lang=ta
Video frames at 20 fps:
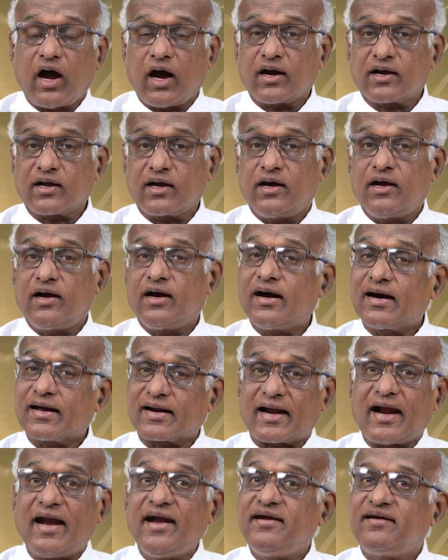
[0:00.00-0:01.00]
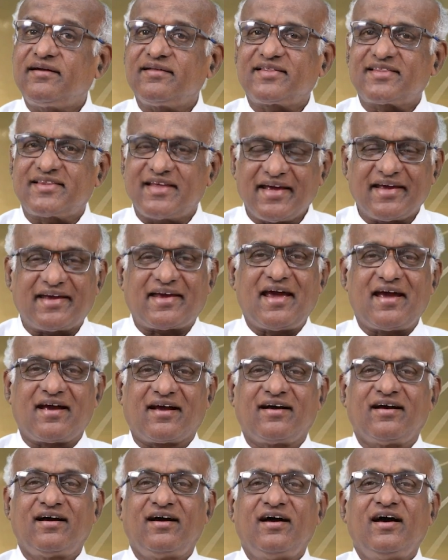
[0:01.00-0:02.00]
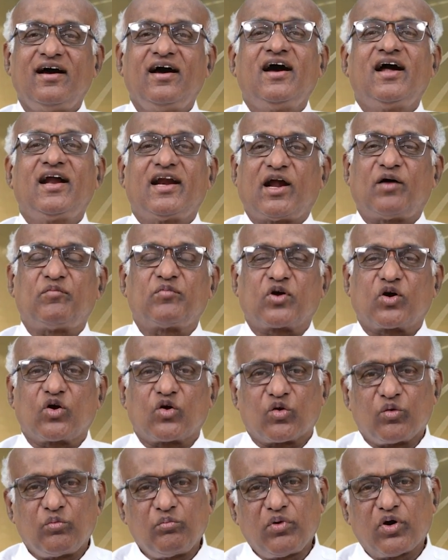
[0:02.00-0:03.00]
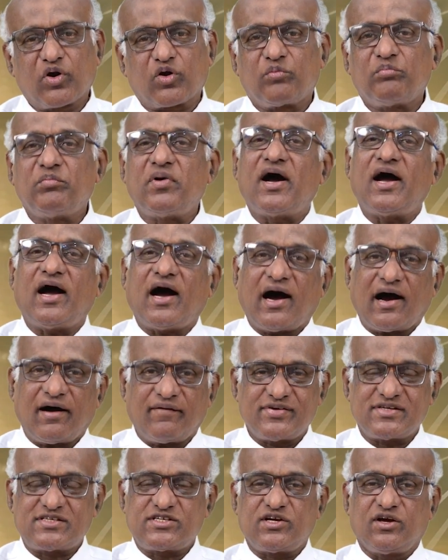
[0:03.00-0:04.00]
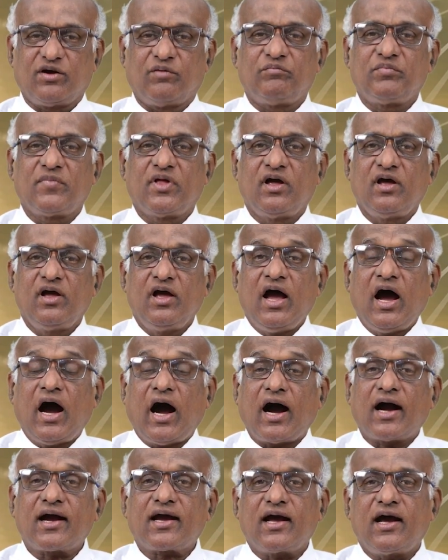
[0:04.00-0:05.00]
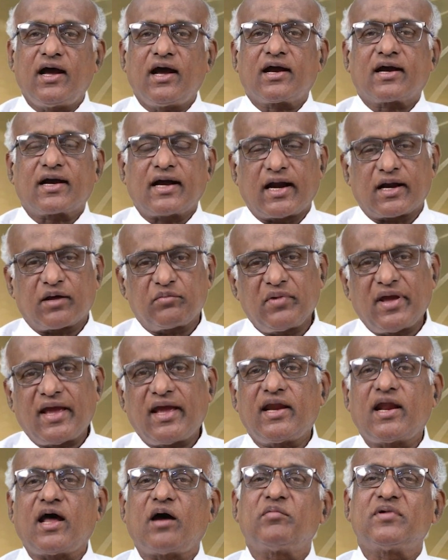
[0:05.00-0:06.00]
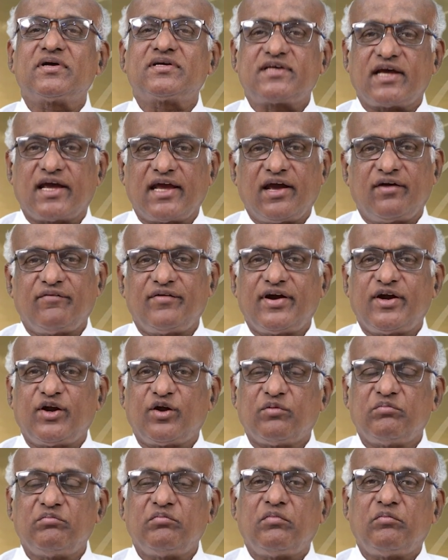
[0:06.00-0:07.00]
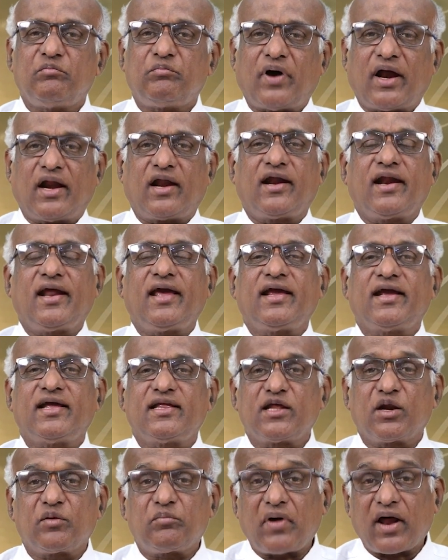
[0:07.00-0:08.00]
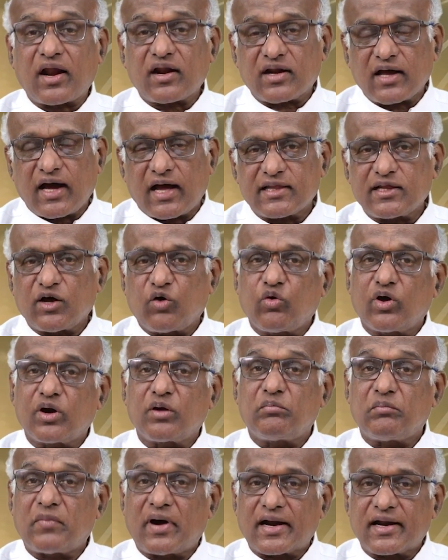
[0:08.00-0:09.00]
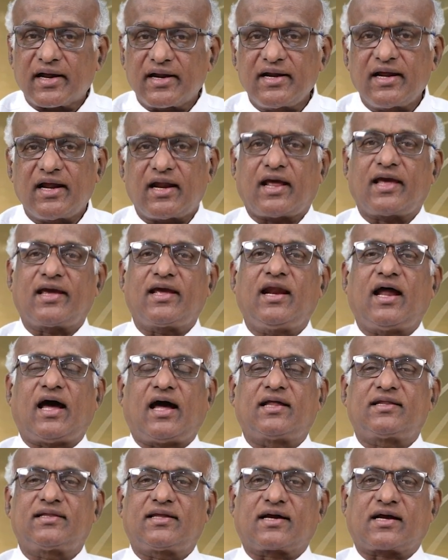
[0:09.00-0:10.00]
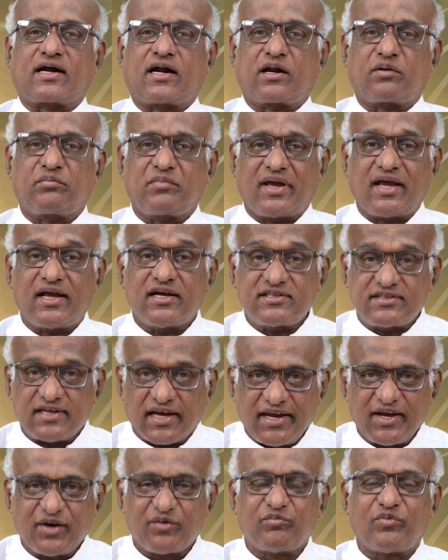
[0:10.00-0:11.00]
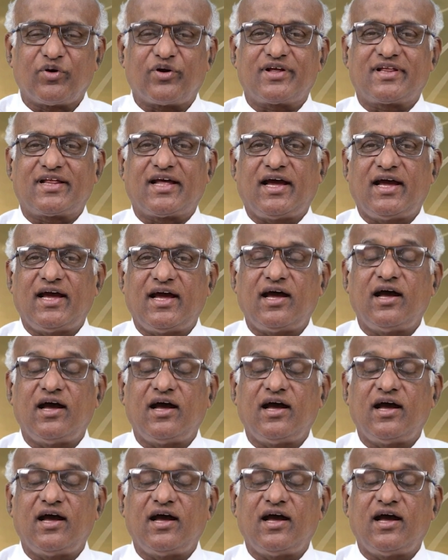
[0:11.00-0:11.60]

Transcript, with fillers: ஆக ரைட் திங்கிங் நமக்கு ரொம்ப ரொம்ப அவசியம் ஆக கடமையை நாம் செய்ய வேண்டும் பலனை எதிர்பார்க்காத ஒரு மனநிலையில் அந்த கடமையை செய்யும் பொழுது